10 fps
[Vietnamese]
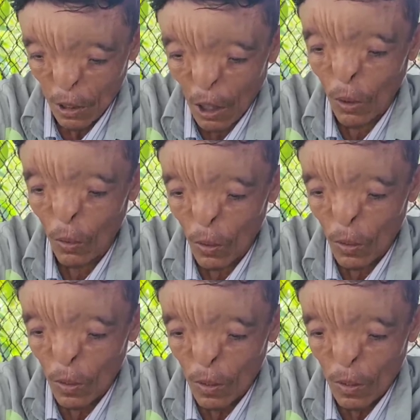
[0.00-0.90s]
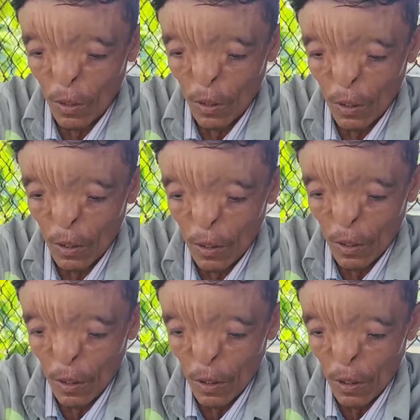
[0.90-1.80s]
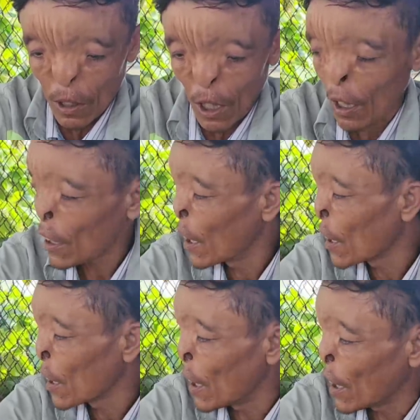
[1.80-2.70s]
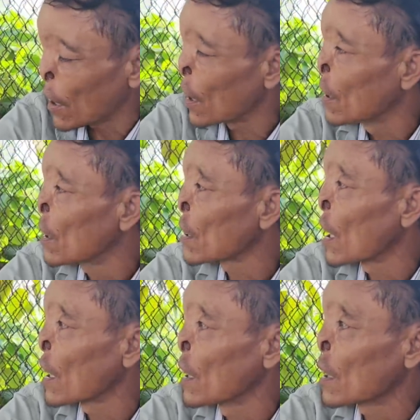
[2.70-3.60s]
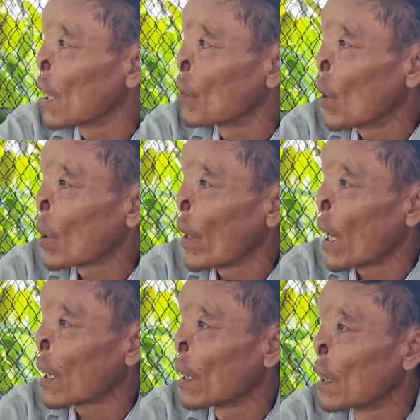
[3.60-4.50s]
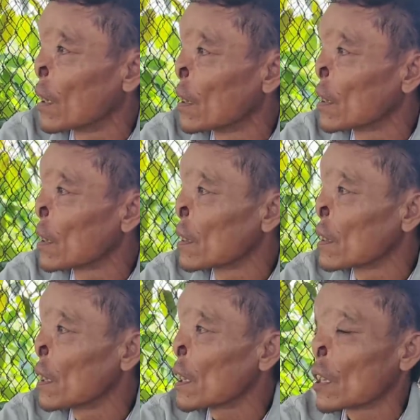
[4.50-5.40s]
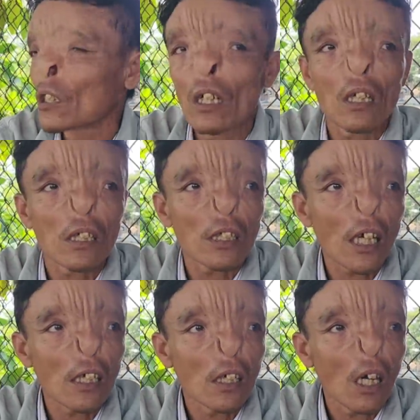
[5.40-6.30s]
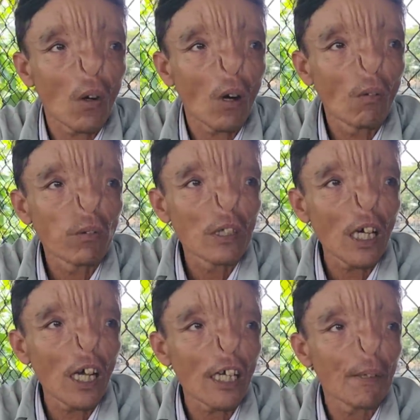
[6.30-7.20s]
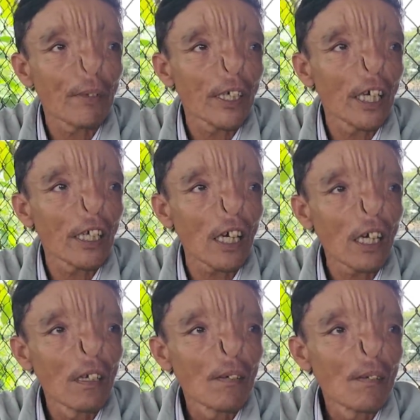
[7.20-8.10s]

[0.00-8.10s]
đủ à cũng đủ cũng dư dạ, tiền điện tiền nước nè với tiền mua đồ ăn à. với tiền sờ tiền xăng tiền cậu hùng với anh em đi đi đó